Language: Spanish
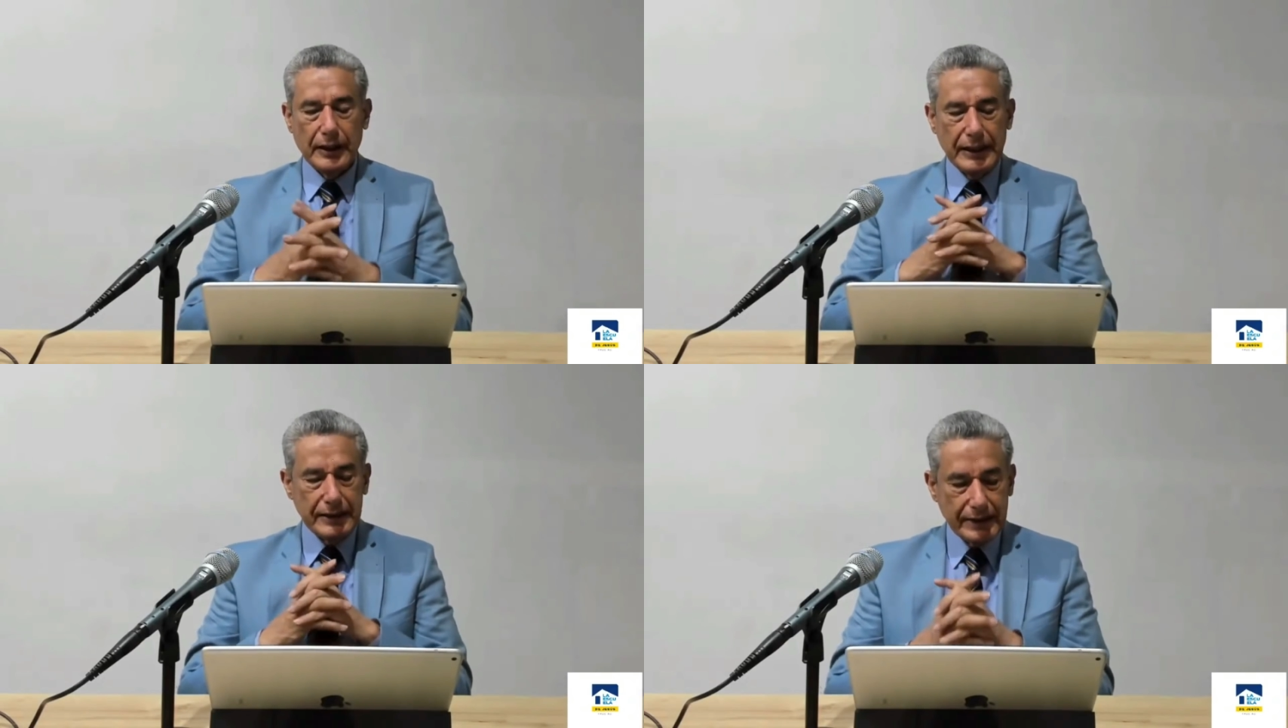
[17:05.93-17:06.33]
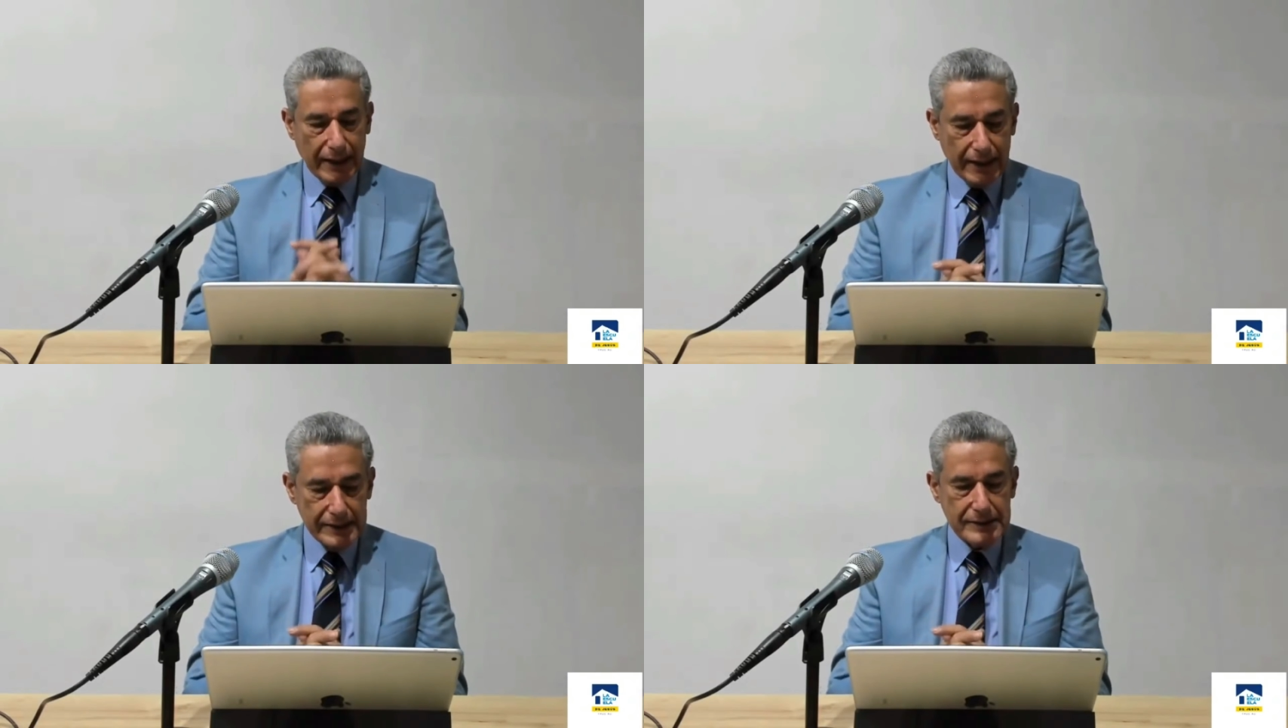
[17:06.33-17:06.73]
y
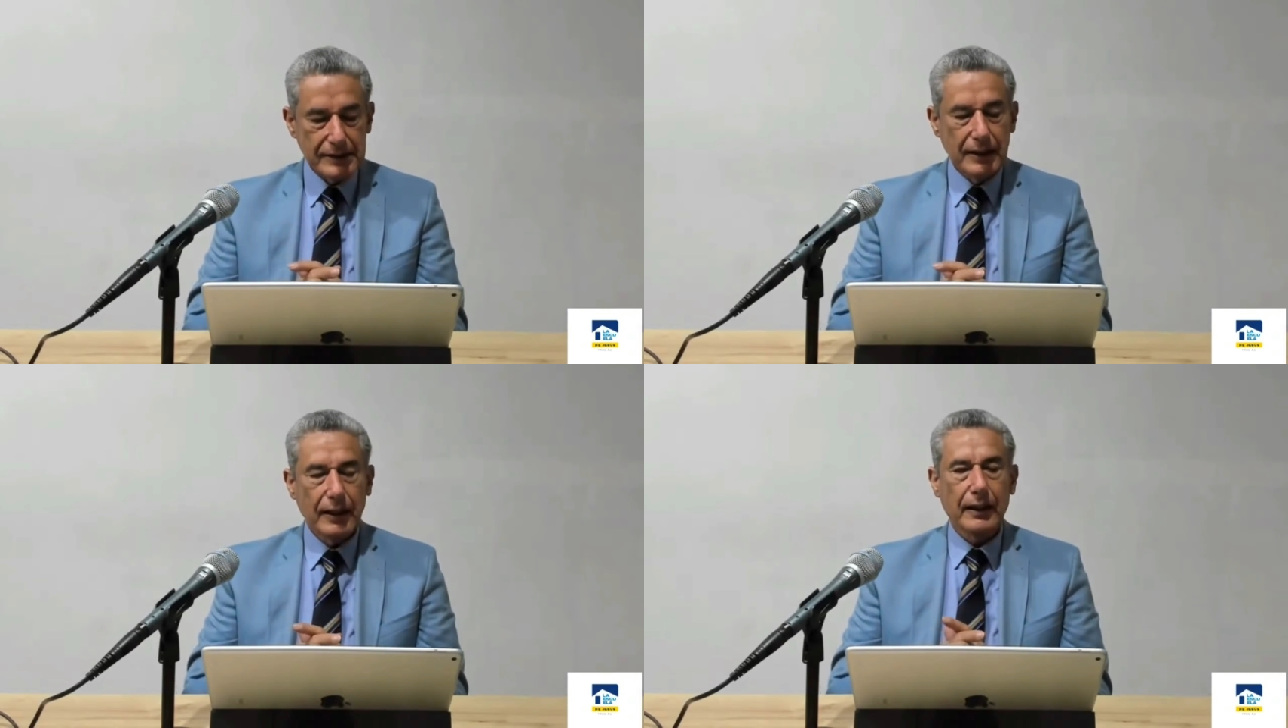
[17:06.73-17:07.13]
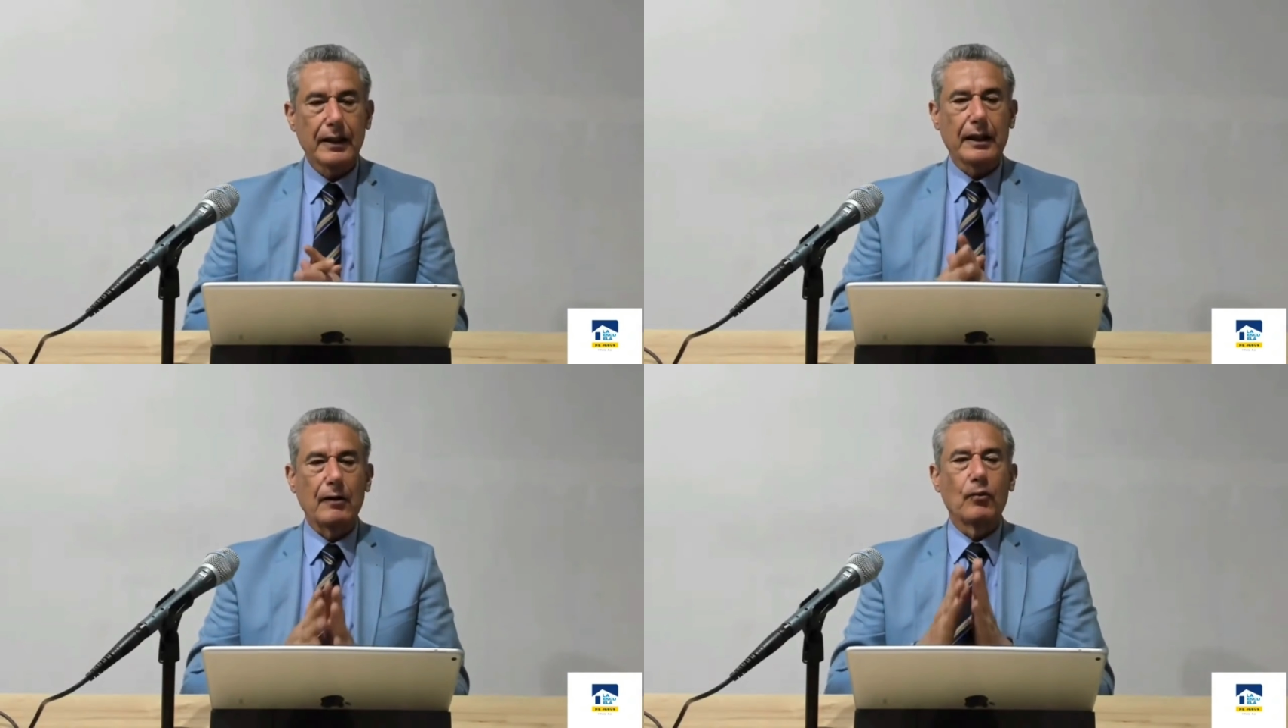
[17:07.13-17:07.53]
tres,
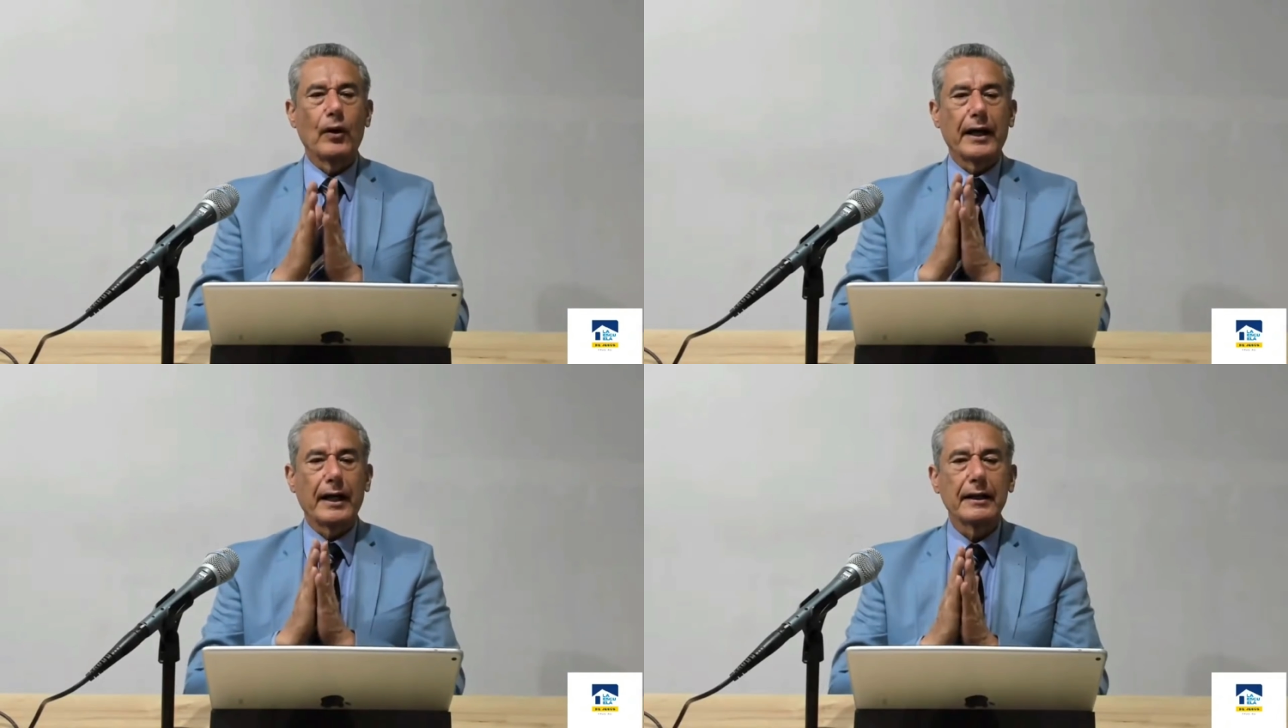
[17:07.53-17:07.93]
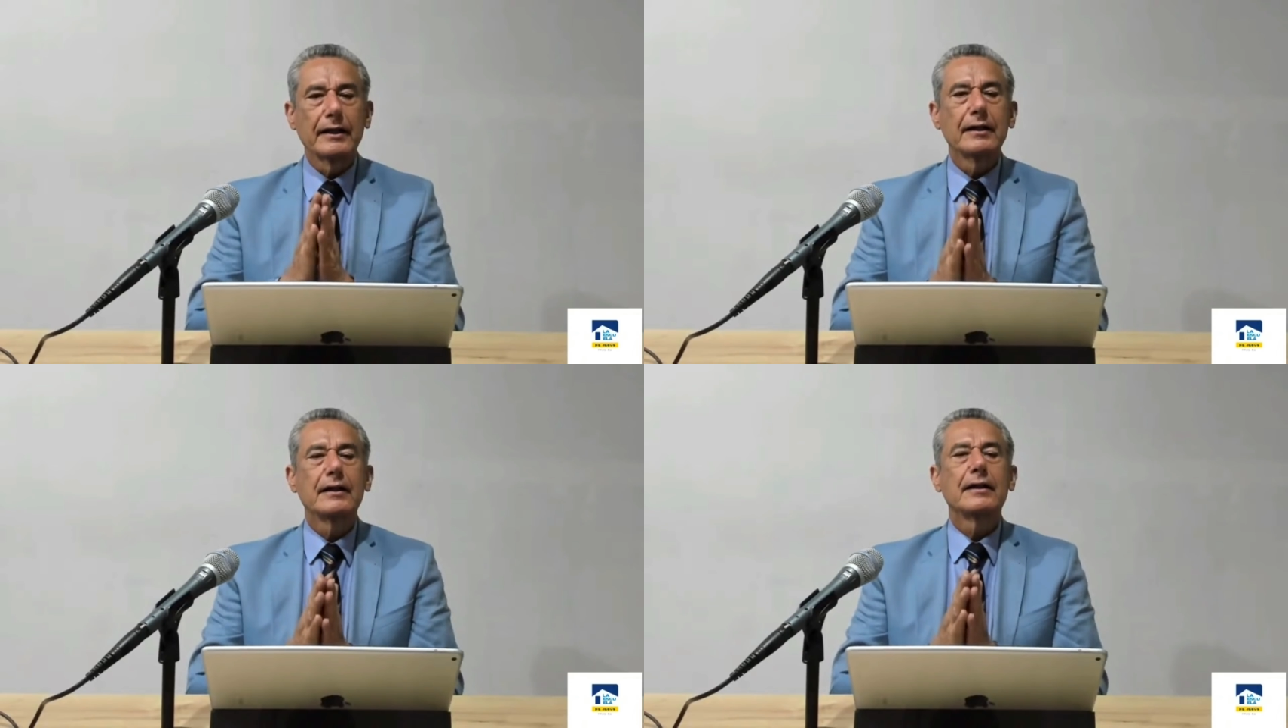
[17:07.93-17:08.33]
que fueran